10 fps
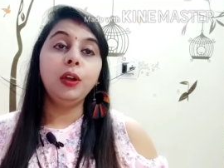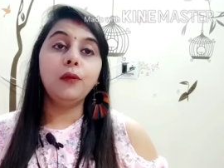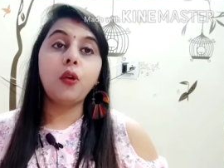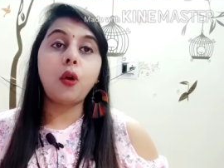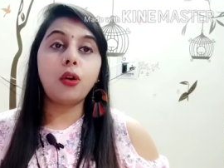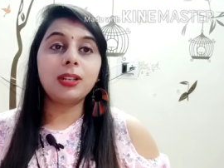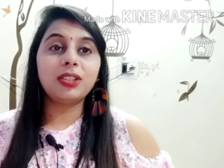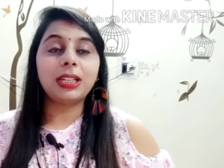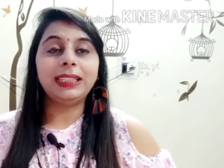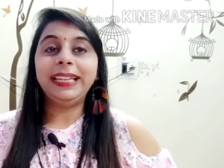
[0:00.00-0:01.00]
वो और
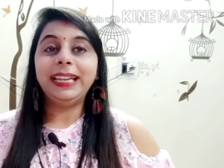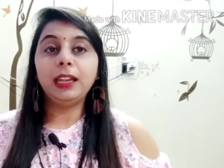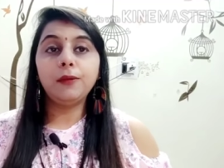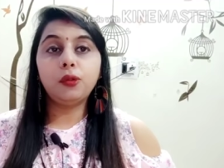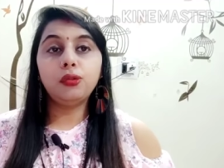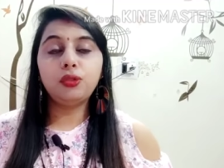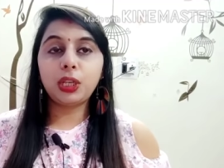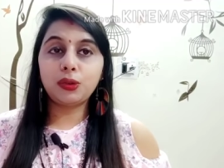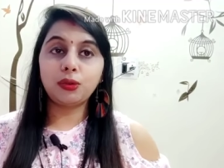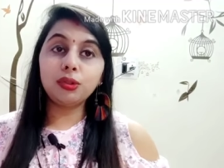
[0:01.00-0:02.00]
चाहती हैं कि वो उन
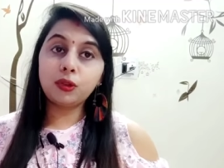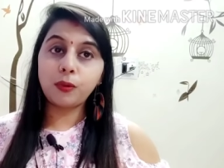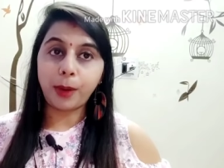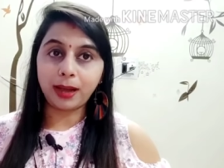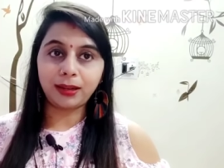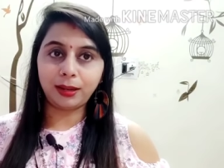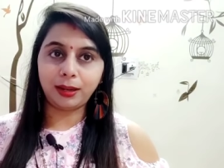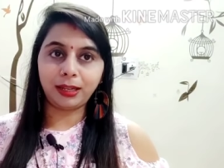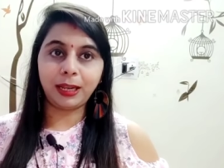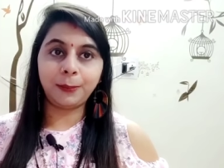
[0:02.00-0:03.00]
चीज़ों को छुपा कर
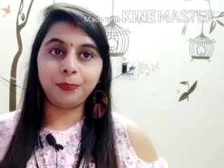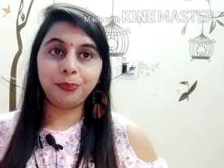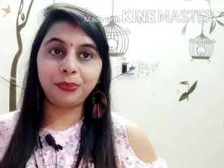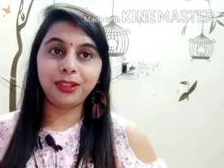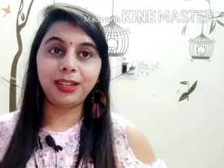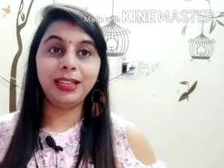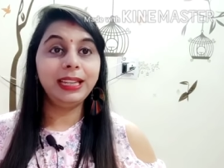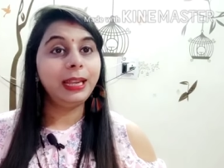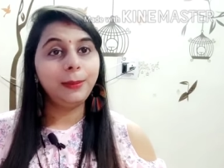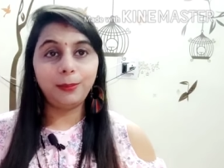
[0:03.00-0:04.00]
रखें
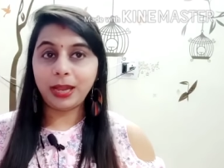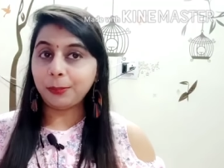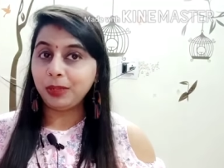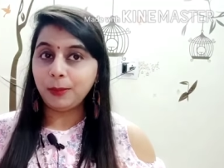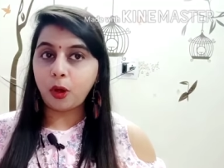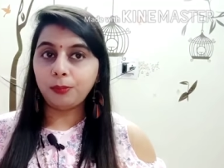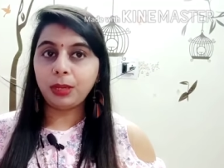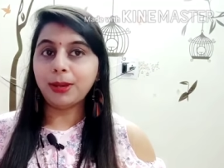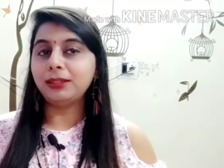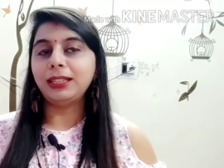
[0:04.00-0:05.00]
मैं अपनी मॉम की
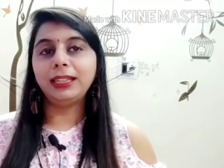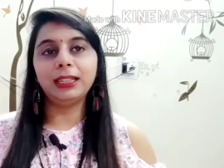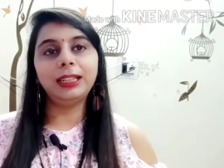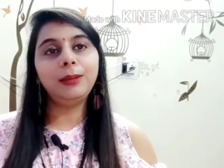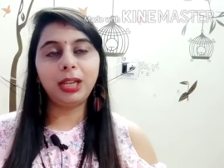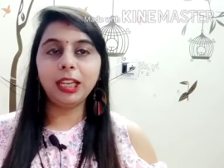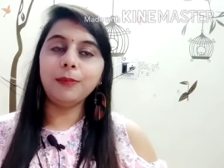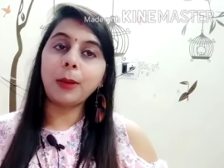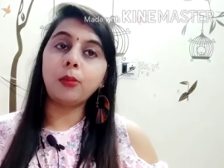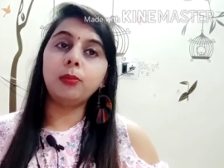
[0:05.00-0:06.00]
बात नहीं कर रही मेरी
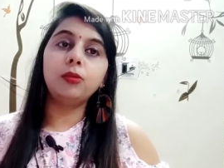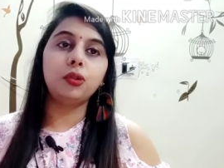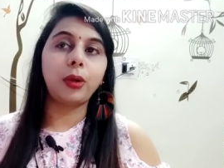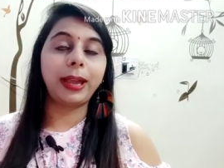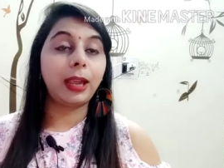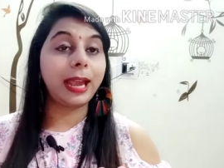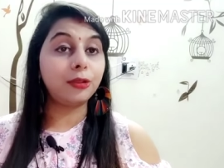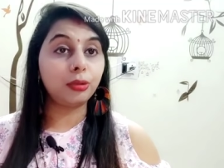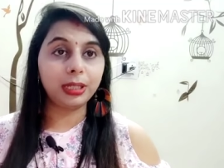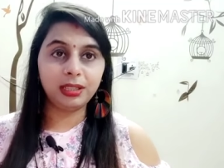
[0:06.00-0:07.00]
मैम जो है
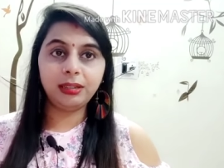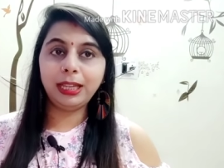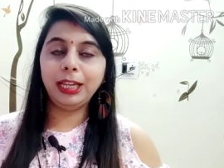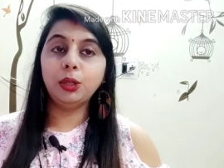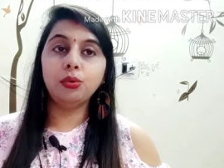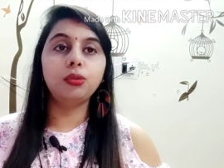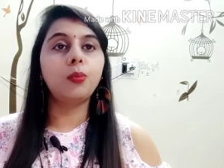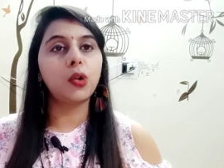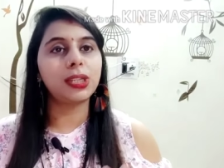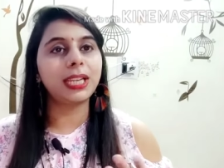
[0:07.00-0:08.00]
एजुकेटेड थी तो उनको
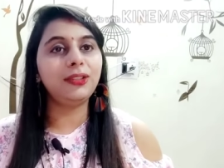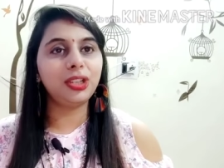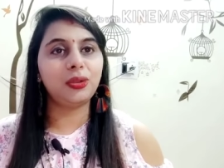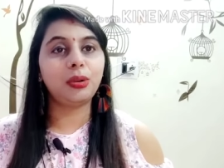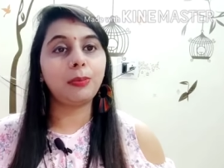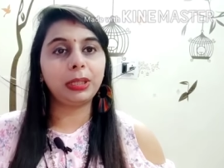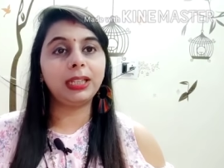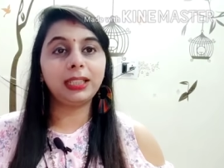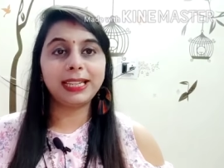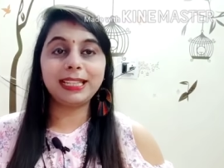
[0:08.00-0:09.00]
बहुत सारी चीज़ों का
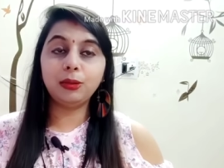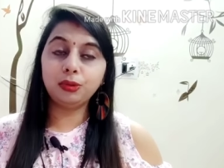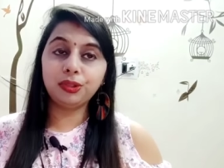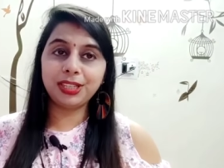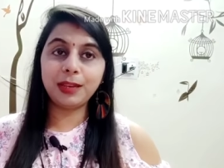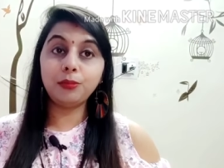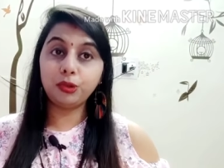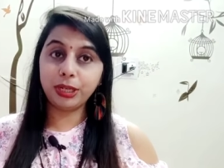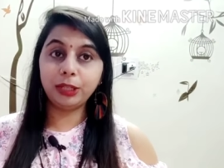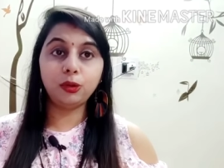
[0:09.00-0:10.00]
पता था इसलिए कुछ चीज़ें
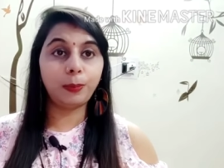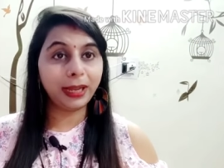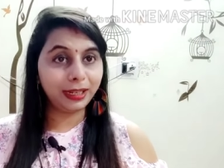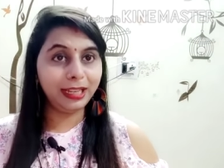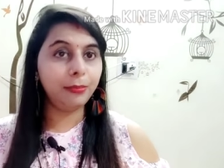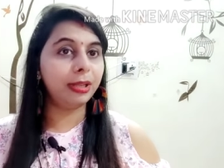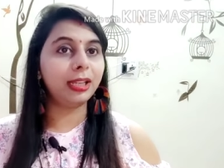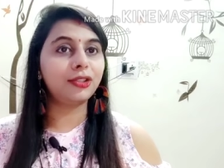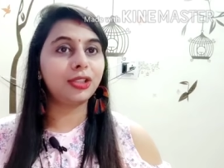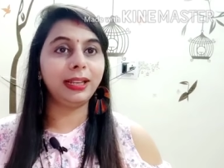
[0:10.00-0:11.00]
मुझे तो पहले ही
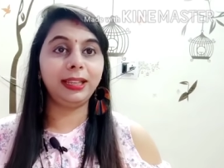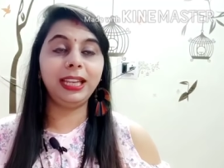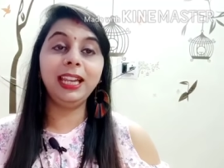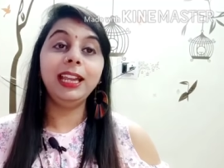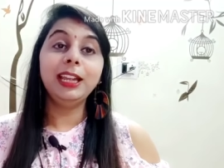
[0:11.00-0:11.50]
पता चल गई थी